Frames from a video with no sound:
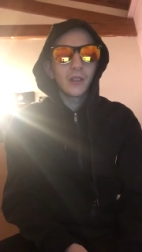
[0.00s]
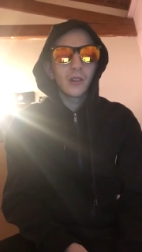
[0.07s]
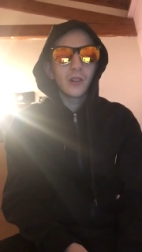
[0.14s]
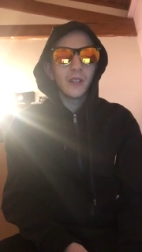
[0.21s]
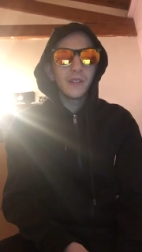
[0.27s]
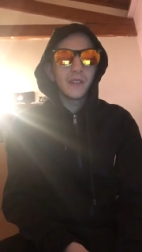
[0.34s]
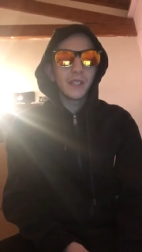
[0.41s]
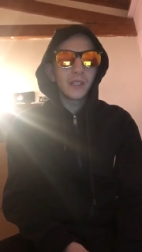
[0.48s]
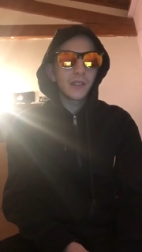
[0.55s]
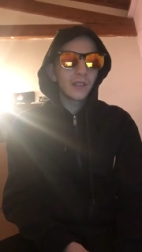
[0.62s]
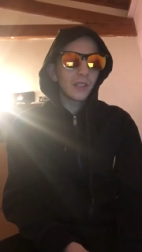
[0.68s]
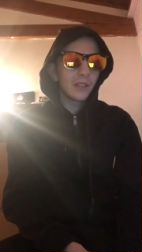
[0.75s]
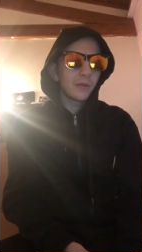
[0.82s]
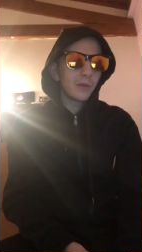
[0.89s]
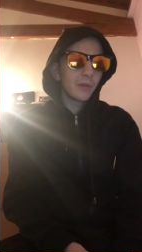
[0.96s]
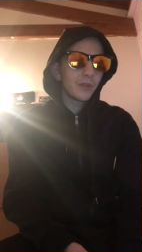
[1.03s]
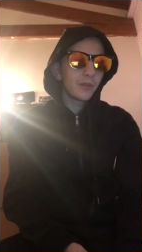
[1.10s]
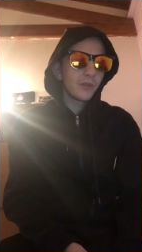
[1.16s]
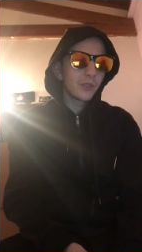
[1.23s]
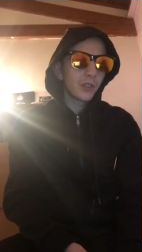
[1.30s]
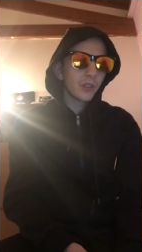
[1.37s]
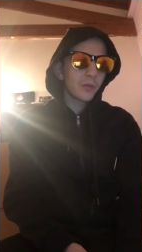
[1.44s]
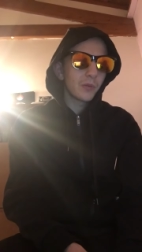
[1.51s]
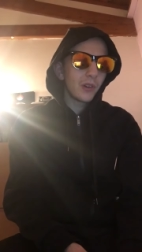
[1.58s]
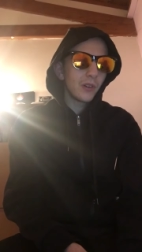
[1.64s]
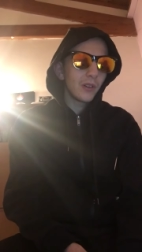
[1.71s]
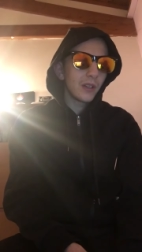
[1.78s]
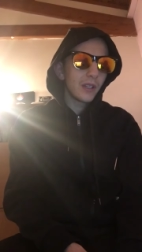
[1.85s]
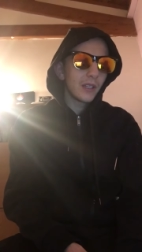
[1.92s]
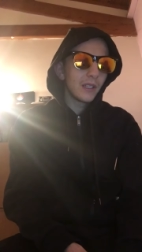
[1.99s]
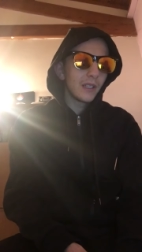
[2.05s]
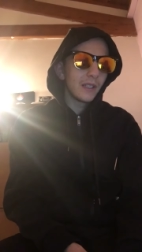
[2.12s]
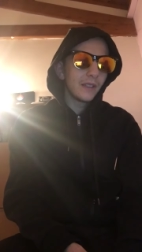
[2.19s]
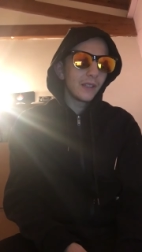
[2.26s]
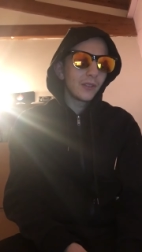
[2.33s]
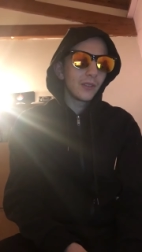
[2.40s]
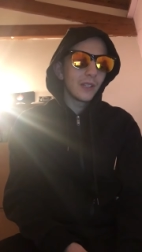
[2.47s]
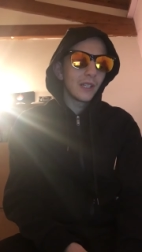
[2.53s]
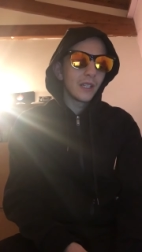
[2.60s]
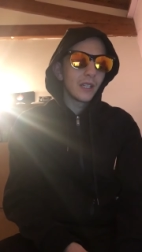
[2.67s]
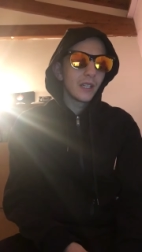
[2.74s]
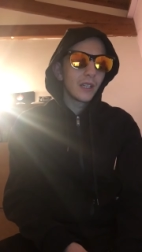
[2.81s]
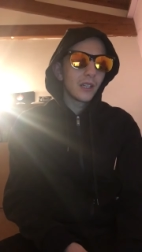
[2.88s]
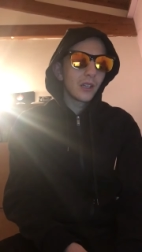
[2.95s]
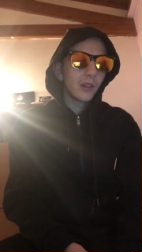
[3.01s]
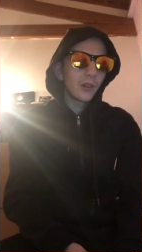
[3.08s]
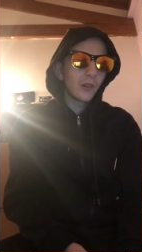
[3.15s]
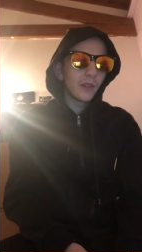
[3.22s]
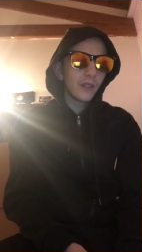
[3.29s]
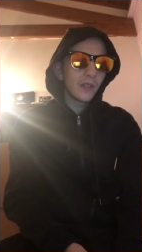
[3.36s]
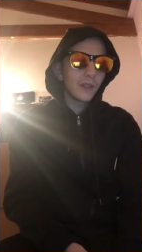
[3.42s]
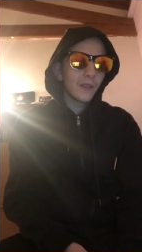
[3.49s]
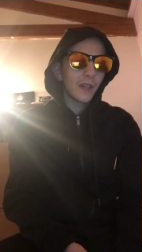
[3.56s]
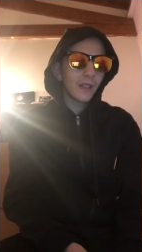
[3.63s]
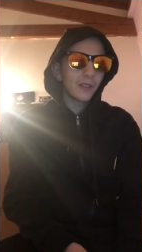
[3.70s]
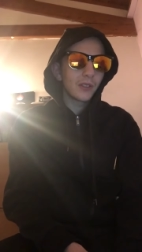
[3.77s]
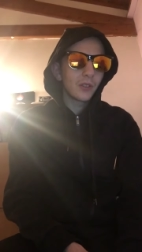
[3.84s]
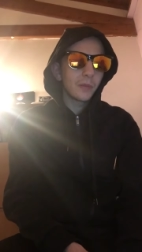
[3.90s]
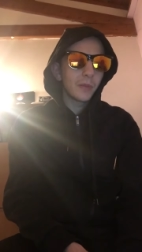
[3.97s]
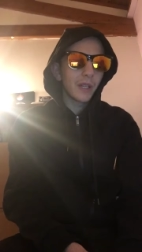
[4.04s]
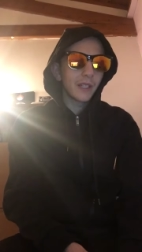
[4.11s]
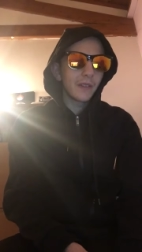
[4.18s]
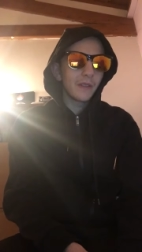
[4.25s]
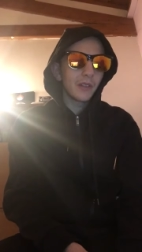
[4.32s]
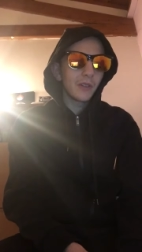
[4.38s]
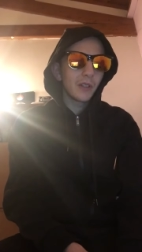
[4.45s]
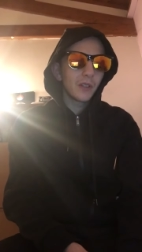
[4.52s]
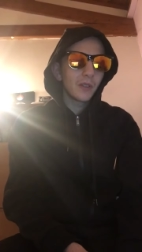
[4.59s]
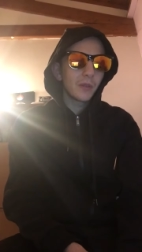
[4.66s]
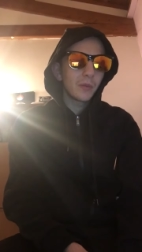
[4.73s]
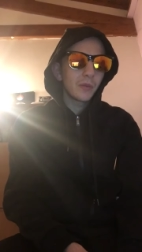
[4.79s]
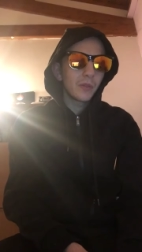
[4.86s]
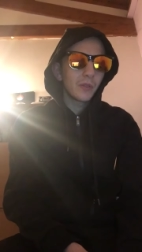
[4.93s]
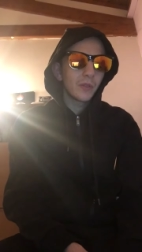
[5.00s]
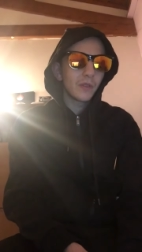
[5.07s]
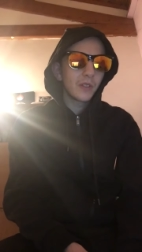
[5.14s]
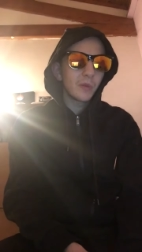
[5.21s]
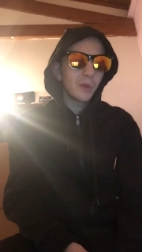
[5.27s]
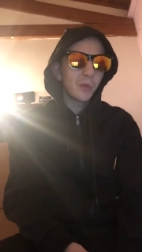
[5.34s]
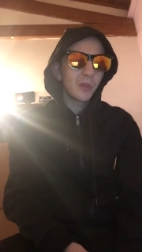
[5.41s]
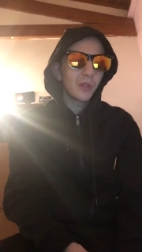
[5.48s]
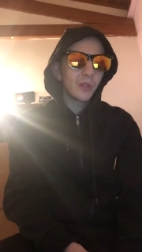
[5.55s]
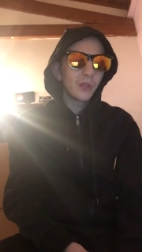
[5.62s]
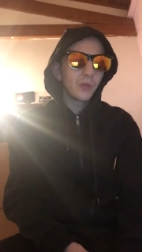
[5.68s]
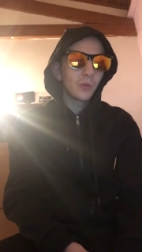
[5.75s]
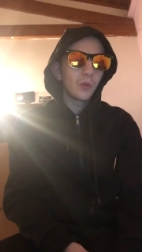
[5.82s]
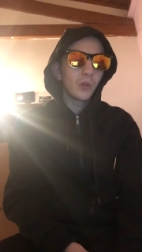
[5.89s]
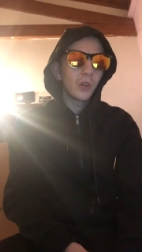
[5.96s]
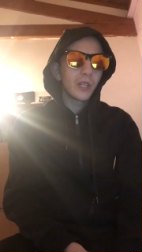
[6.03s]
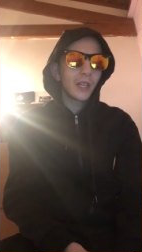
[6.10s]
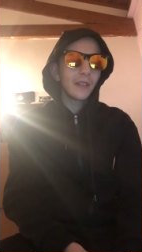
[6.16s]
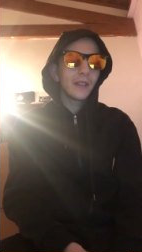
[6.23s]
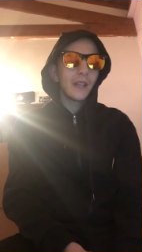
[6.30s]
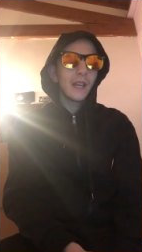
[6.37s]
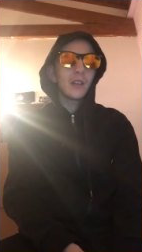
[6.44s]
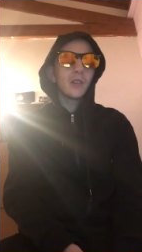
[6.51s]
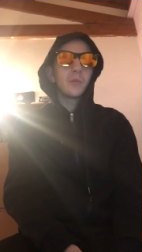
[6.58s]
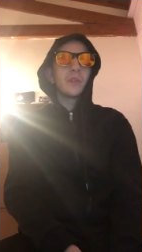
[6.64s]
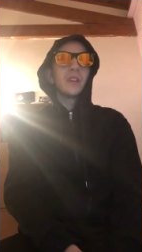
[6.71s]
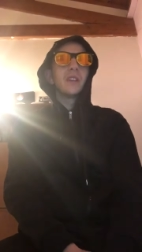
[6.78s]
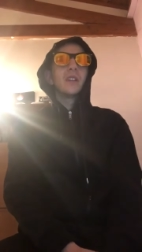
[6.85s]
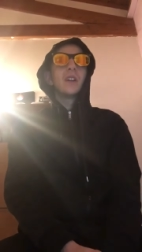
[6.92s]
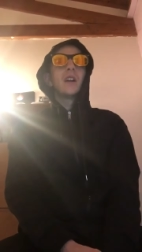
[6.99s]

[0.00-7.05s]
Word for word: Rollins dit que c'est le moment du changement, il est désolé. Rollins fait un stomp à Kevin Owens sur le ciment pour, sous le regard des AOP.